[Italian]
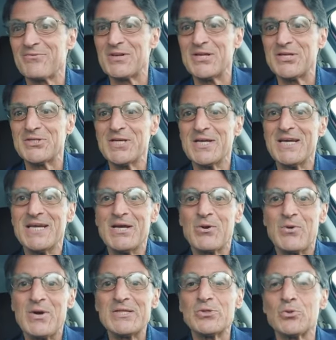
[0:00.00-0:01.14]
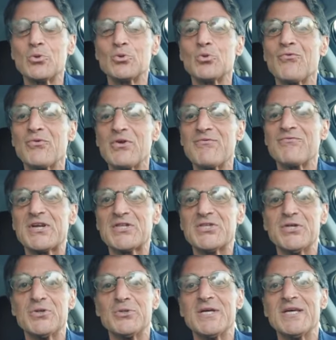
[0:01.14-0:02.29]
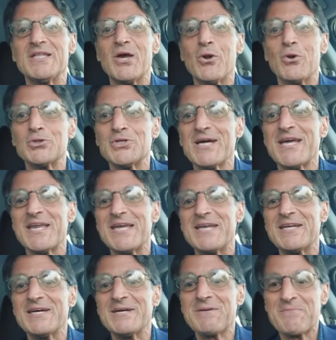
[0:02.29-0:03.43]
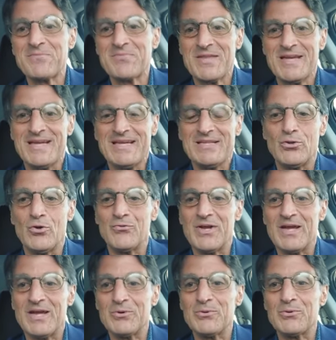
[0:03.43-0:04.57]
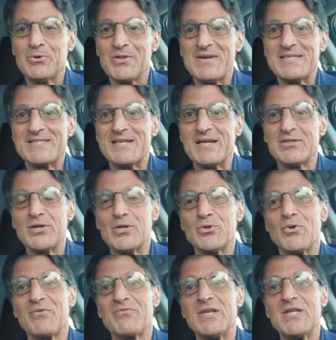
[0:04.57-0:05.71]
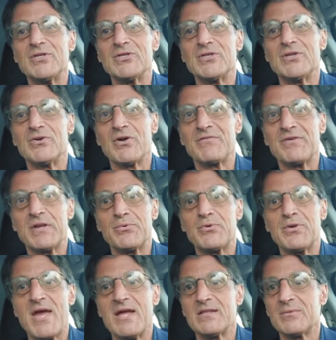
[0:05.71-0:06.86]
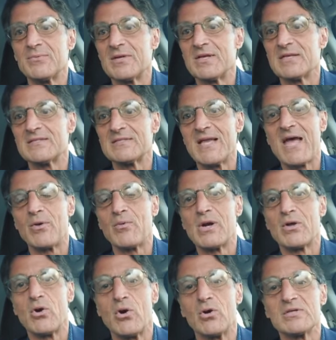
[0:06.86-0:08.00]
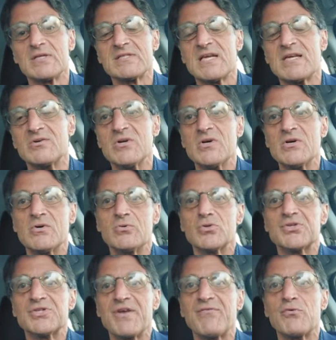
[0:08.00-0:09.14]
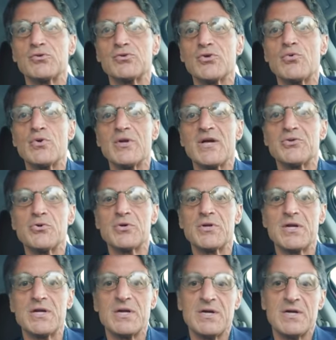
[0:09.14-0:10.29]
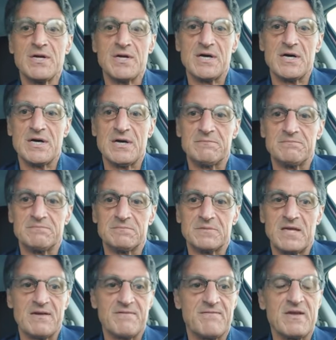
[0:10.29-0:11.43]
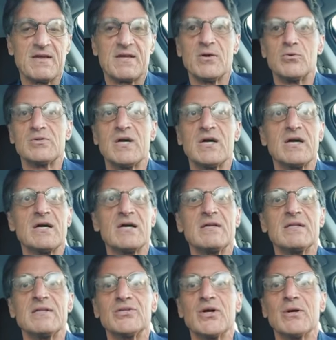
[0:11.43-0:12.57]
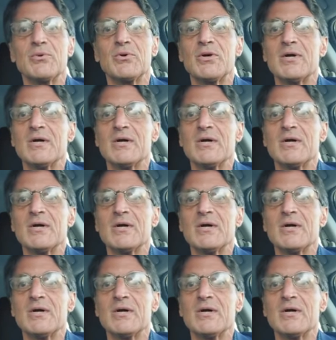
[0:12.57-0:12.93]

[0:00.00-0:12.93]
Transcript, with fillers: la gente non abbia niente, non avrete tutto e sarete felici. Questo tutto infarcito di ideologia green dove uno deve essere addirittura felice di non avere più niente, perché se hai qualcosa sei uno schifoso inquinatore